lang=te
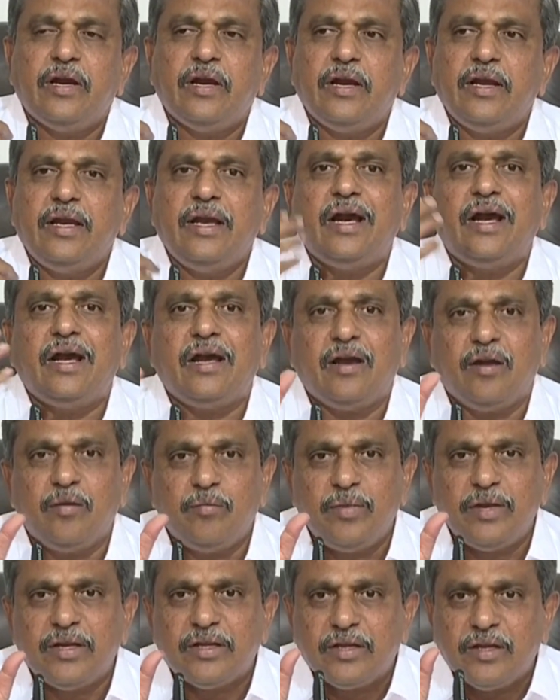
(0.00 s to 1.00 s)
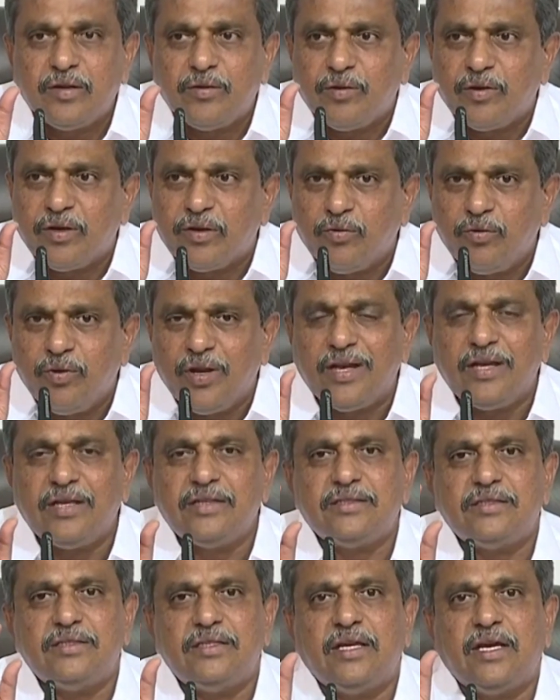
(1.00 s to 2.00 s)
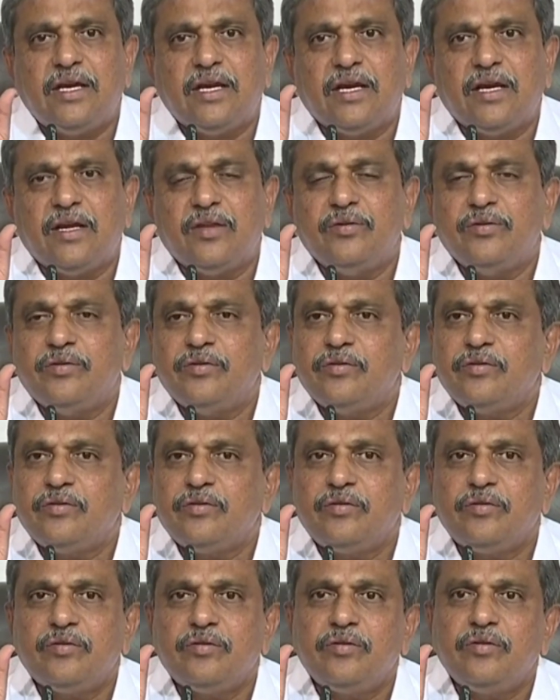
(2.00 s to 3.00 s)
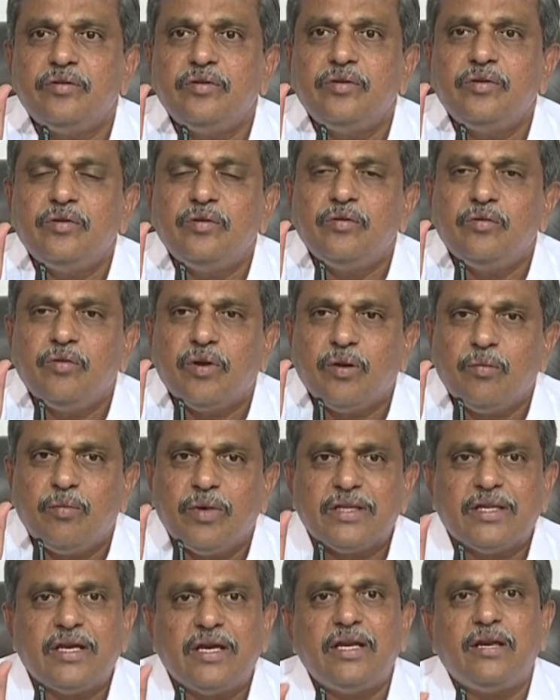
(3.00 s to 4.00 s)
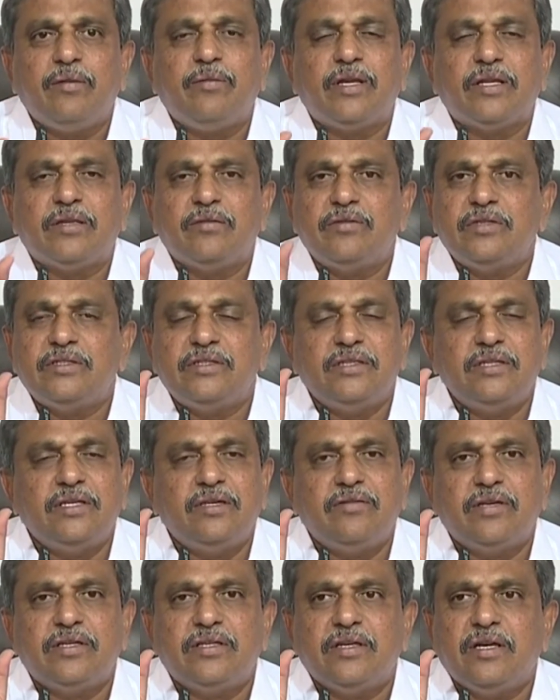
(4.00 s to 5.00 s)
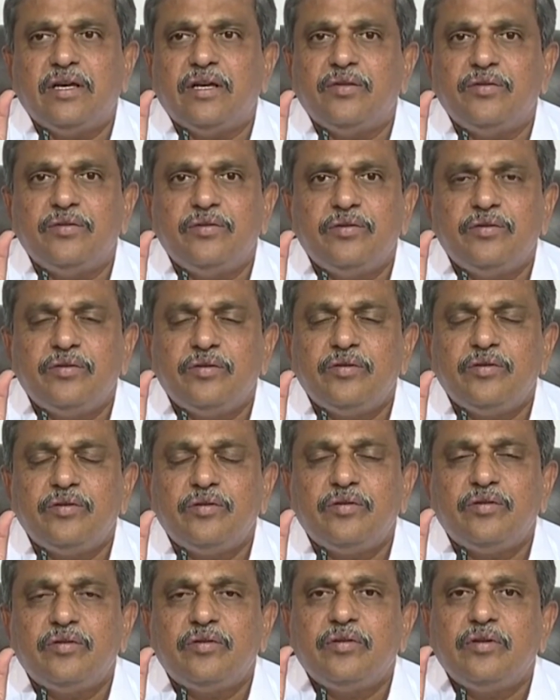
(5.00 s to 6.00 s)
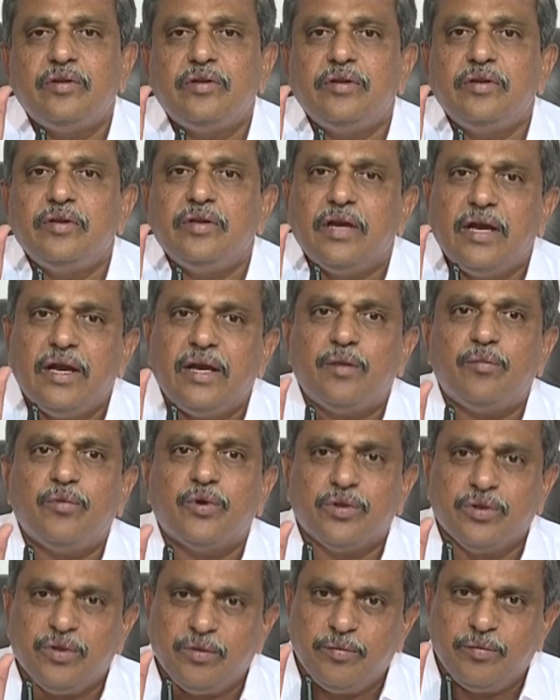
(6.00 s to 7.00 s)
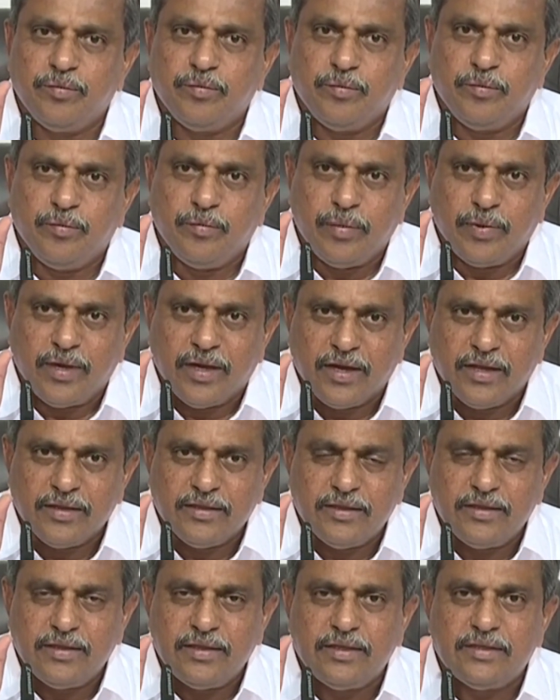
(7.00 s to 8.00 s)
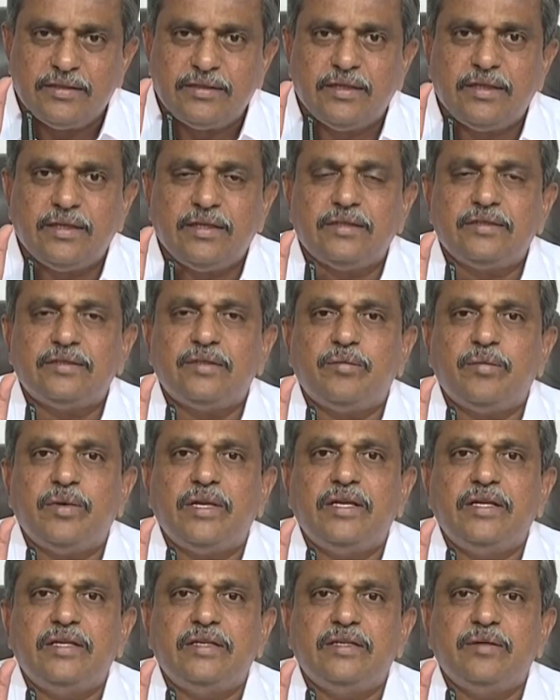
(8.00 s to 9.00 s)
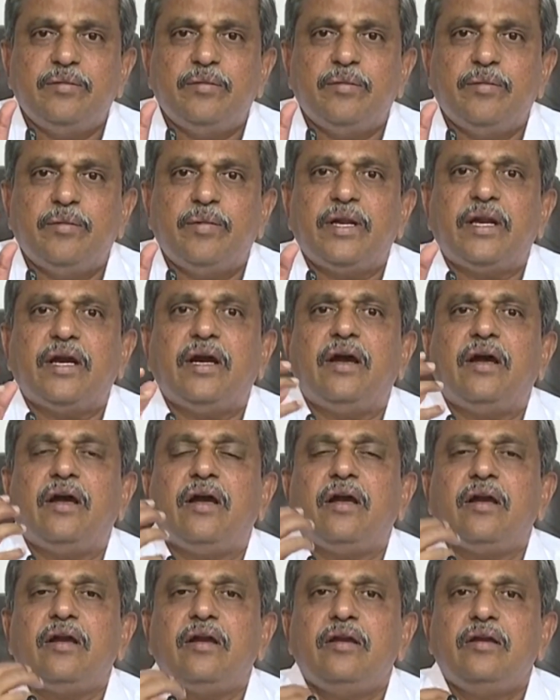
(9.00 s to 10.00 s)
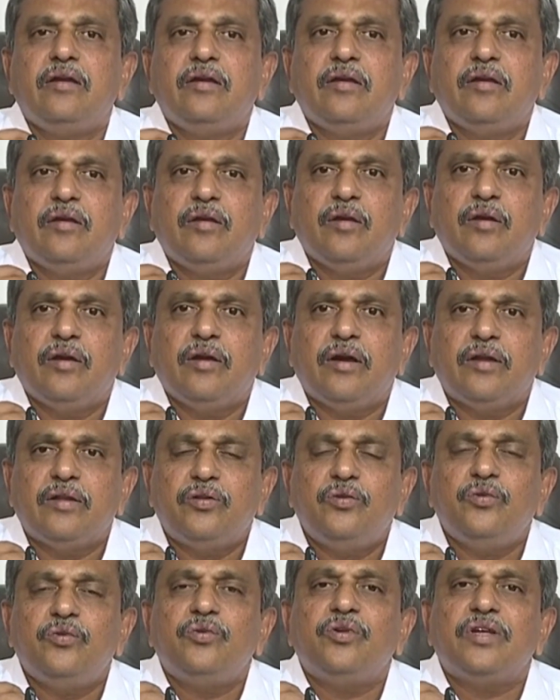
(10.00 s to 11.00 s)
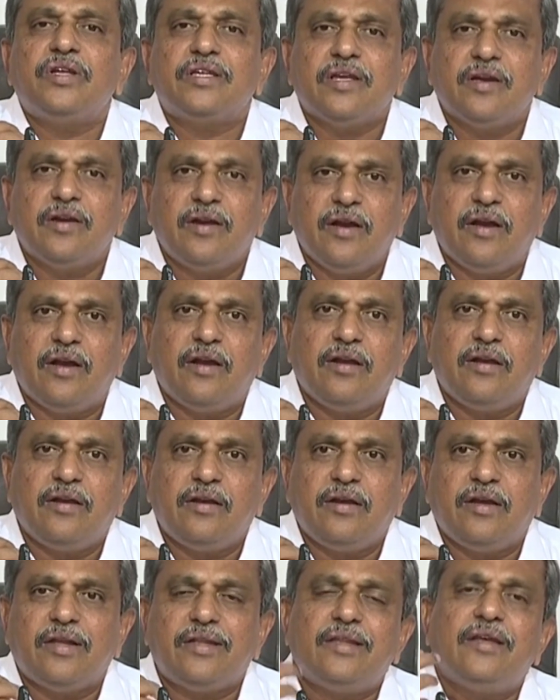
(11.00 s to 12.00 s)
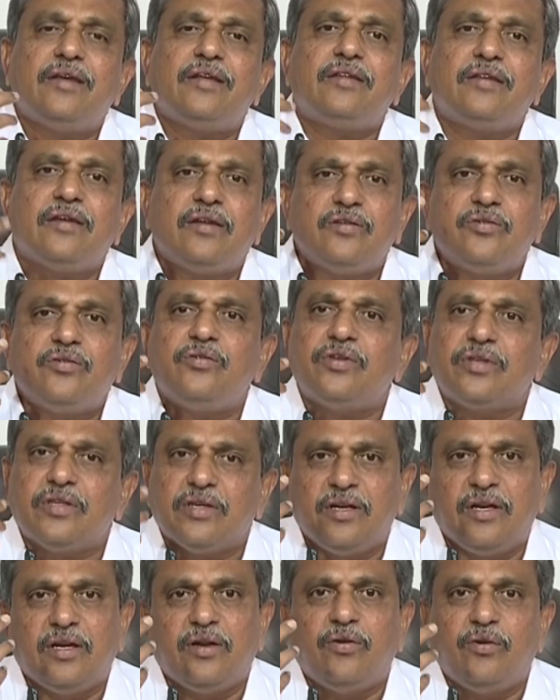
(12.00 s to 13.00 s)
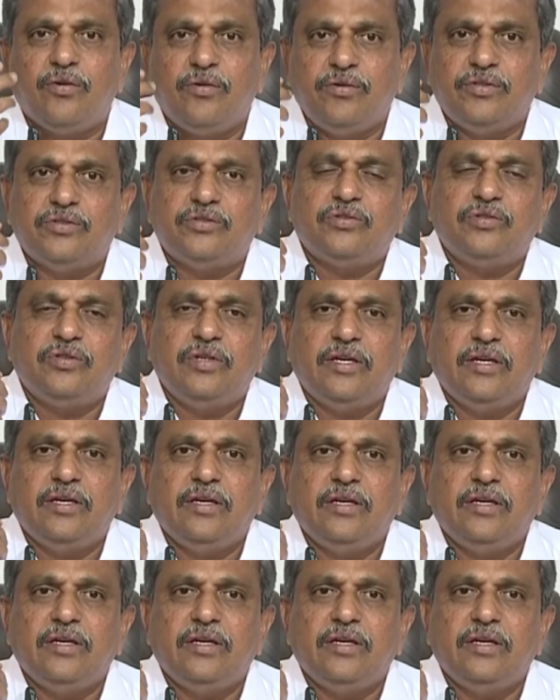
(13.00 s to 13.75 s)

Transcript: అయ్యా అంబేద్కర్ ఒక కులానికి చెందిన ఆయన కాదు ఒక మతానికి మాత్రమే చెందిన వ్యక్తి కాదు ఆయన మొత్తం భారతదేశానికి సంబంధించి మన అత్యున్నతంగా అత్యంత అత్యున్నతంగా గౌరవించుకునే